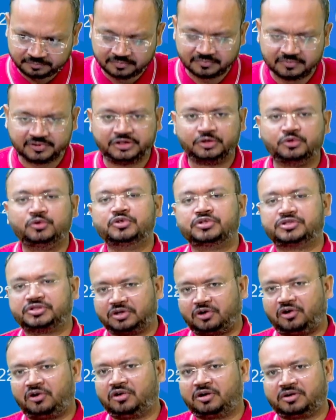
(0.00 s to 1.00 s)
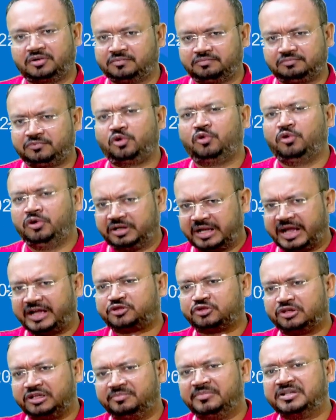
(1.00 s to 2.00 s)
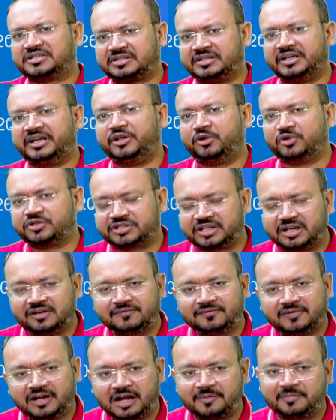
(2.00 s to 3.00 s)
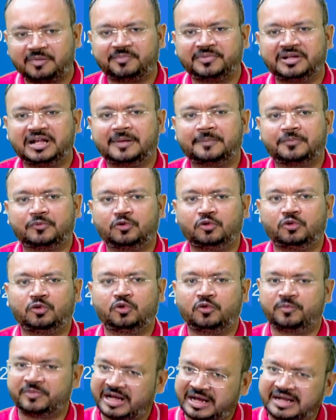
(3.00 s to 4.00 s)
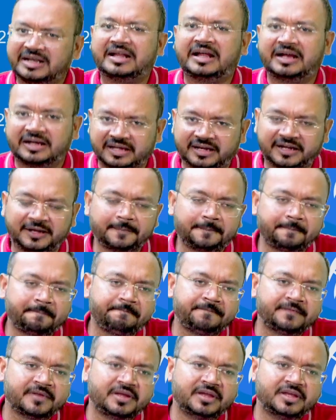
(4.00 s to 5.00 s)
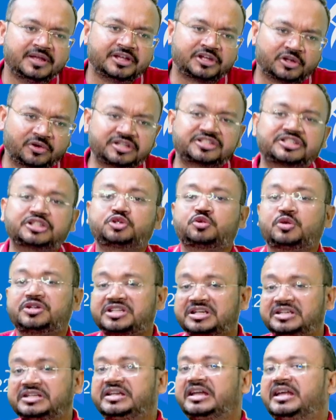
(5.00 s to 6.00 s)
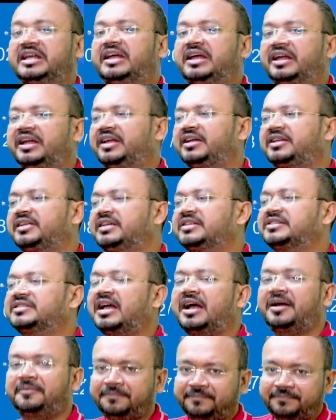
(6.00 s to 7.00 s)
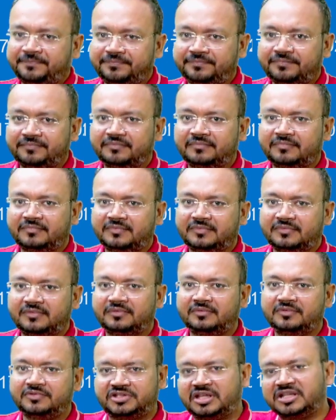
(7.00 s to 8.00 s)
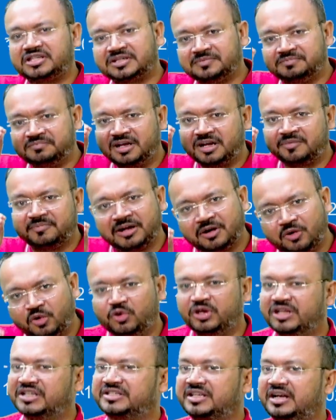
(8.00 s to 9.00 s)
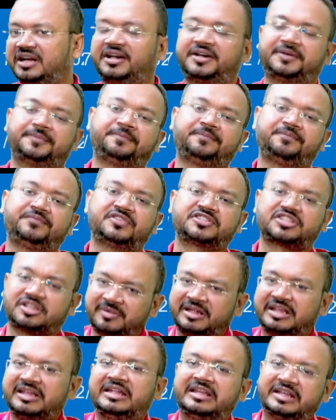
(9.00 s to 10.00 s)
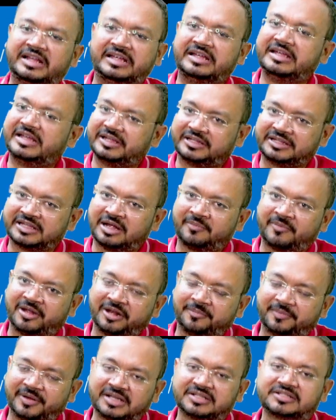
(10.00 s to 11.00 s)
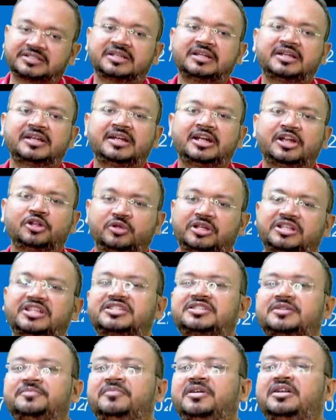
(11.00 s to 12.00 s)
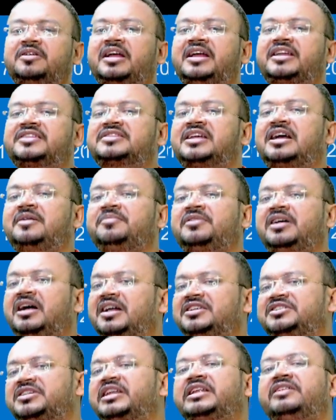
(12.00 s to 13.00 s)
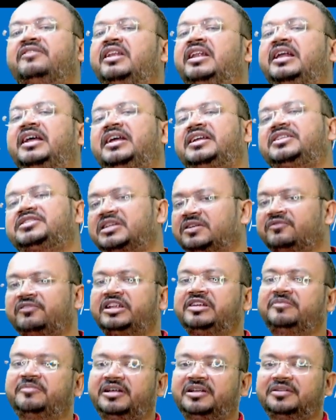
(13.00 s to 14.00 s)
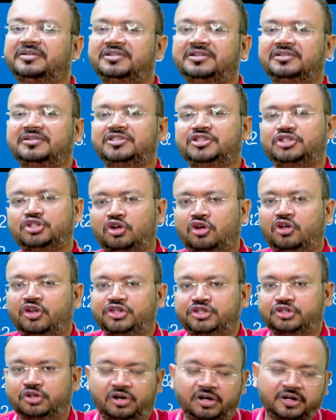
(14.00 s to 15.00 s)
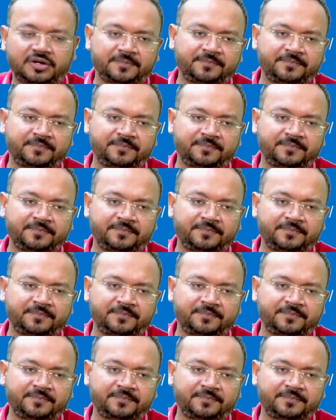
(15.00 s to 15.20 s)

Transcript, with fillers: यूज और डोंट एक्चुअली मिसलीड योर सेल्फ आप अपने आप को गुमराह ना करें क्योंकि सिचुएशन ये है कि एग्जाम दिसंबर में होने से रहा समय ही नहीं है इतना हमारे पास तो ये दिसंबर का एग्जाम कहाँ जाने वाला है जनवरी में श्योर शॉर्ट